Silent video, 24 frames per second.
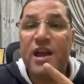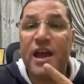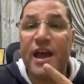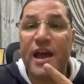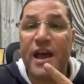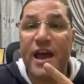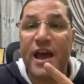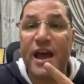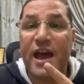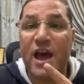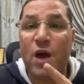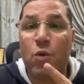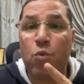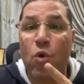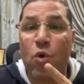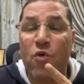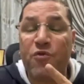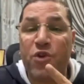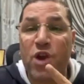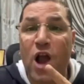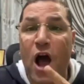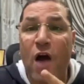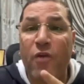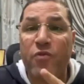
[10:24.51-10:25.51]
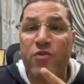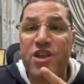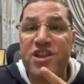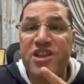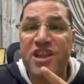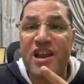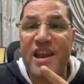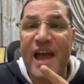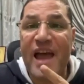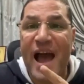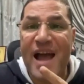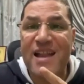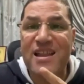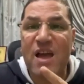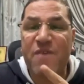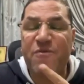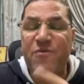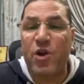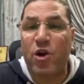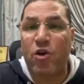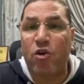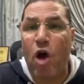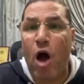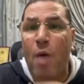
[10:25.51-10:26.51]
آه، وفي لقطة
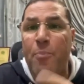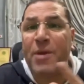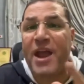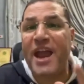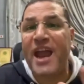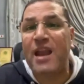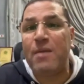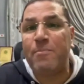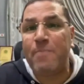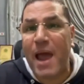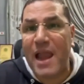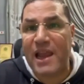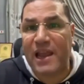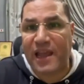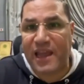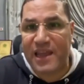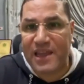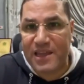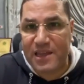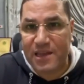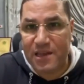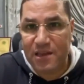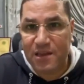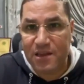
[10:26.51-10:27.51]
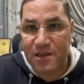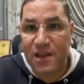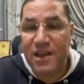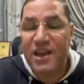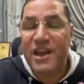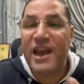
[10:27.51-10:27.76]
الهدف الرابع الملغي